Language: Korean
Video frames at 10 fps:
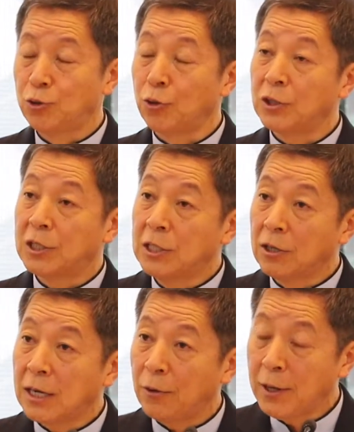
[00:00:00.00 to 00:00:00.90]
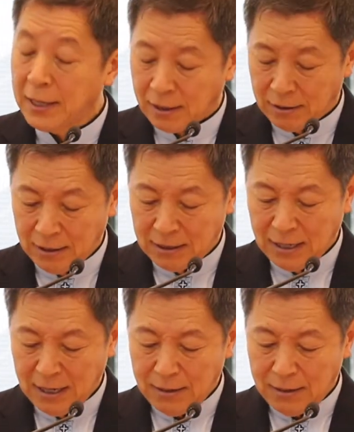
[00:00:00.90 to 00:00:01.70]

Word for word: 주로 지역의 회당을